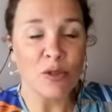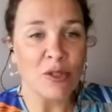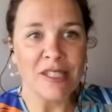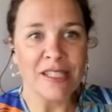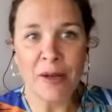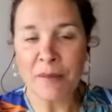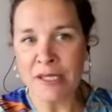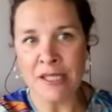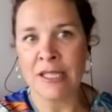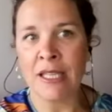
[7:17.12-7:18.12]
c'est comme si
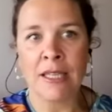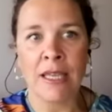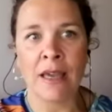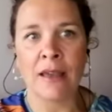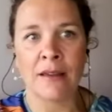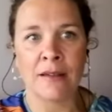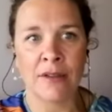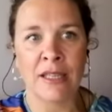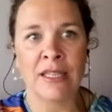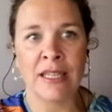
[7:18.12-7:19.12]
c'était hier. Vous
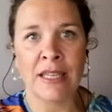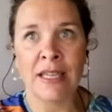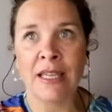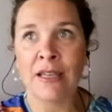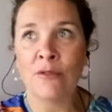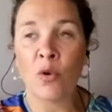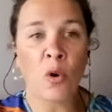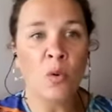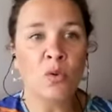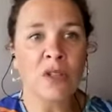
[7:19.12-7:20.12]
voyez, des, vous
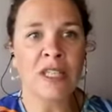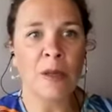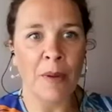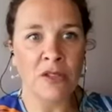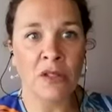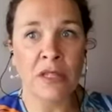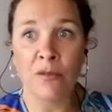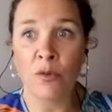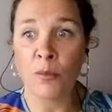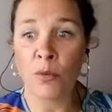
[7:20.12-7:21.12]
rencontrez des personnes qui
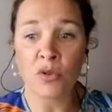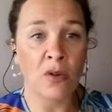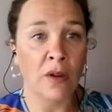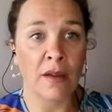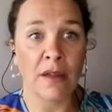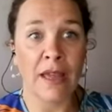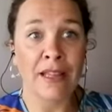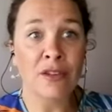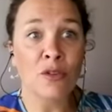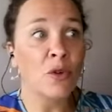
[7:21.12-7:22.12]
vont pourtant
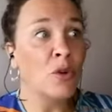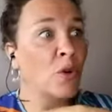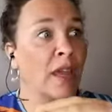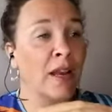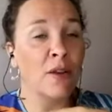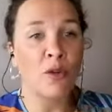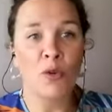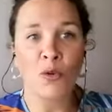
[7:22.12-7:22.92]
être que quelques